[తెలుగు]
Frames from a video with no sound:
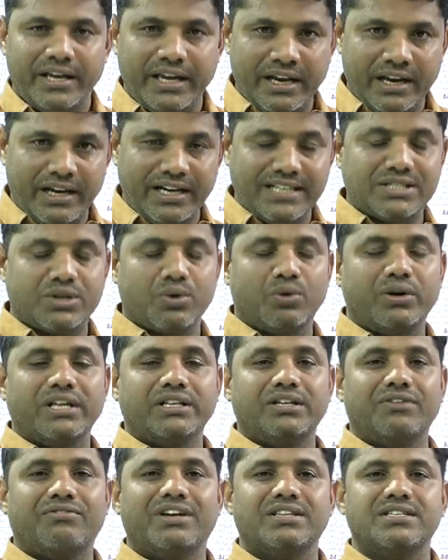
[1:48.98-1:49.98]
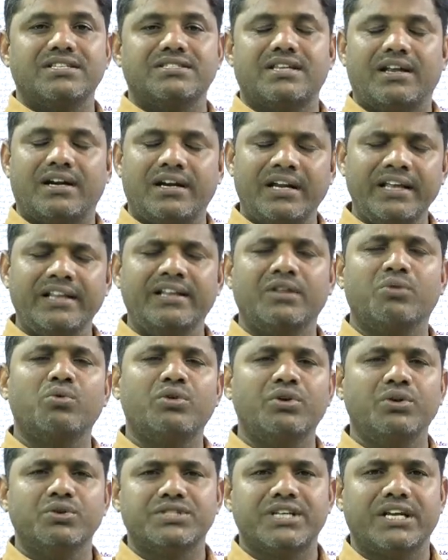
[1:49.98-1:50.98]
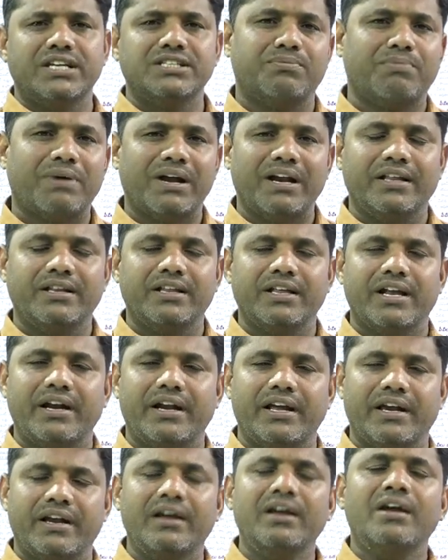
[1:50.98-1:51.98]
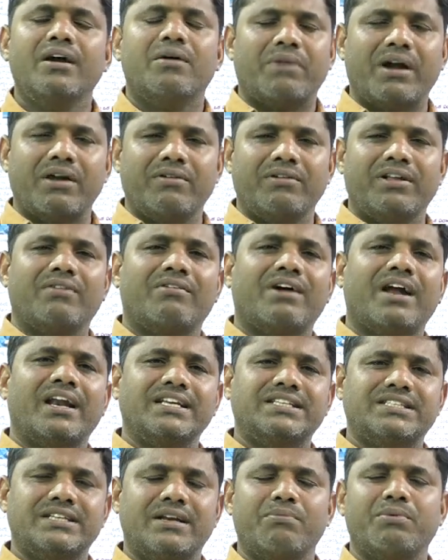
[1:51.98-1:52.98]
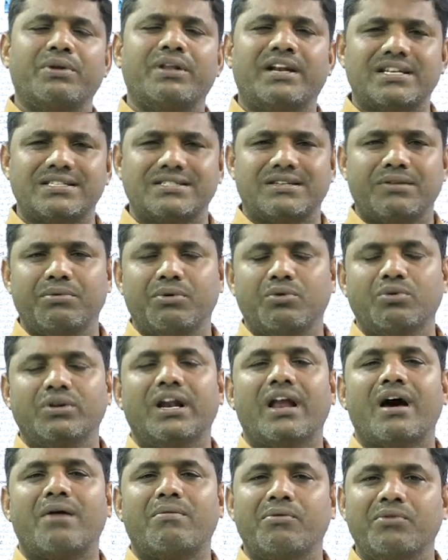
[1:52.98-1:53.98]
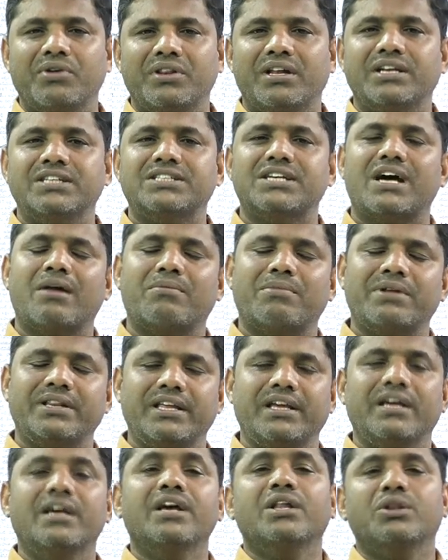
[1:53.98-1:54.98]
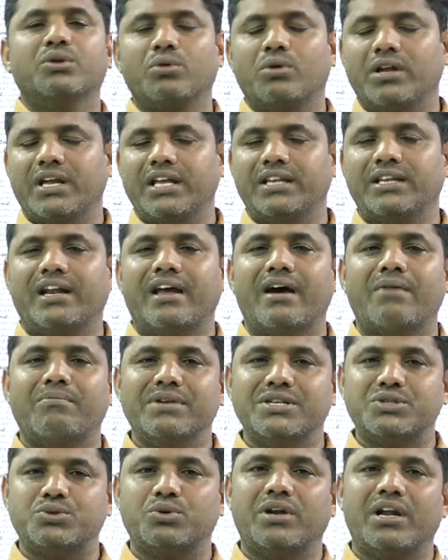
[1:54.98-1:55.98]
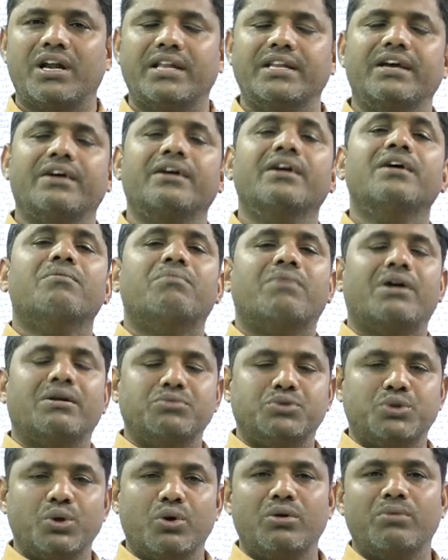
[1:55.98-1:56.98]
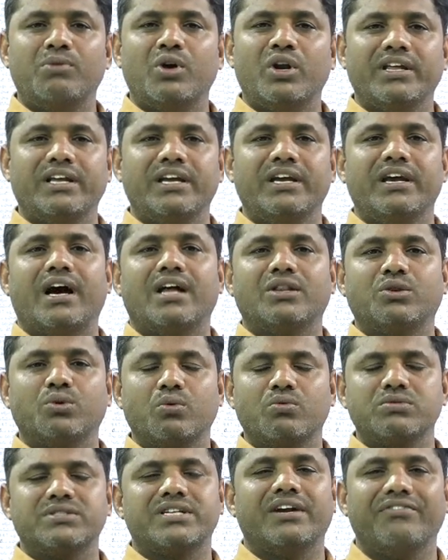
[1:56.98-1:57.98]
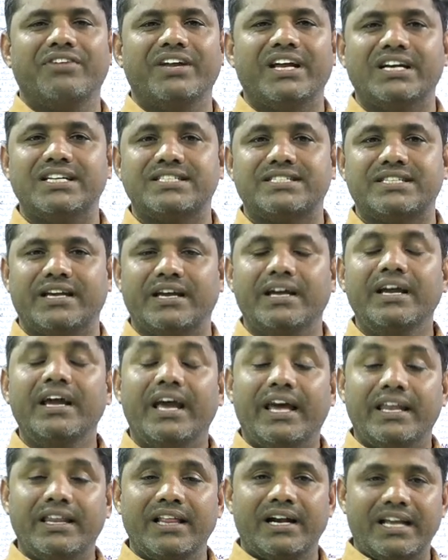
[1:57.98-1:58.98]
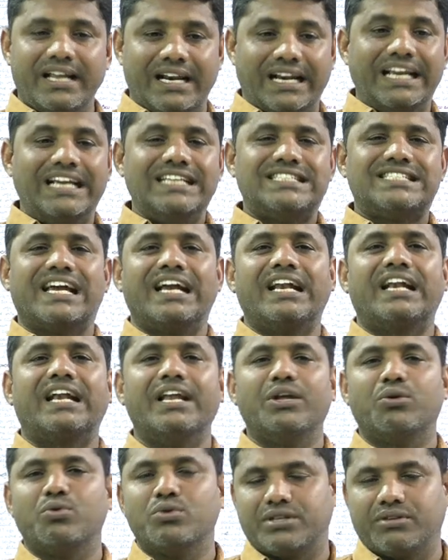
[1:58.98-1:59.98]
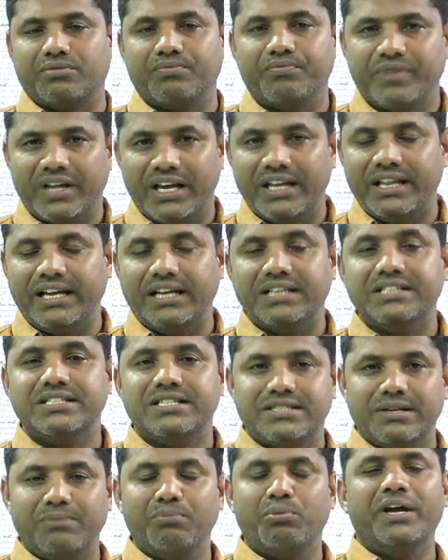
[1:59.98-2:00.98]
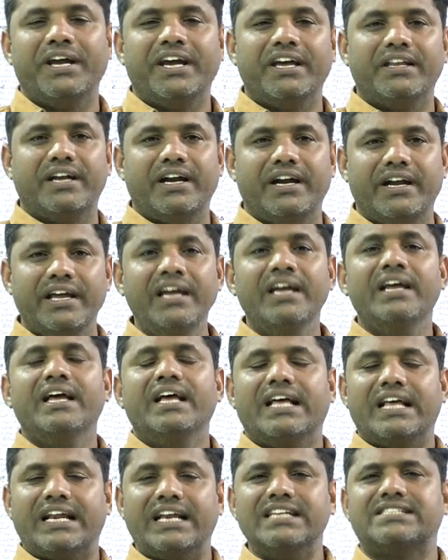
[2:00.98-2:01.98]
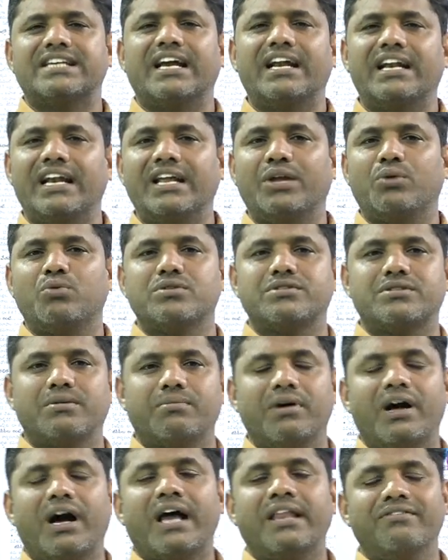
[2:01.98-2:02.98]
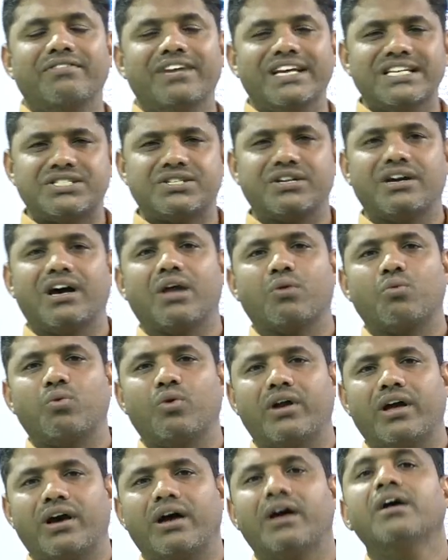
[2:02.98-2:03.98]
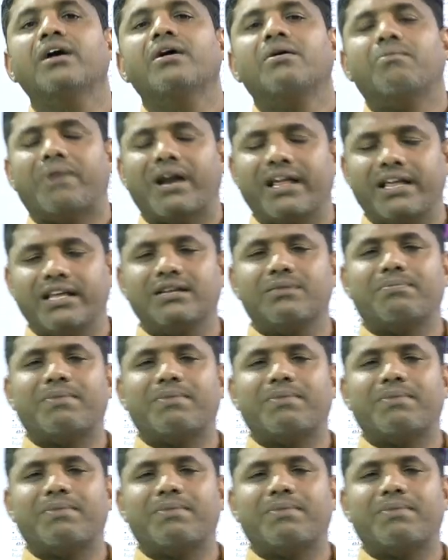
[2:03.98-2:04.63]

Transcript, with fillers: ఈ డిస్కౌంట్ అయితే వర్తిస్తుందంట ఇది గుడ్ న్యూస్ అని చెప్పాలి ఎందుకంటే మనం ఇంకా వాళ్ళు ఇచ్చిన పెద్ద నష్టం ఏముంది లాభం ఏందని చాలామంది తుక్కు కిందనే అమ్మేస్తుంటారు అదే మనం షోరూమ్ వాళ్ళకి ఆ తుక్కు సర్టిఫికేట్ ఇస్తే ఎందుకంటే రీసైక్లింగ్ కోసం ఇది సింపుల్ ఏంటంటే రీసైక్లింగ్ కోసం అది వేస్ట్ కాకుండా మనకి ఇంత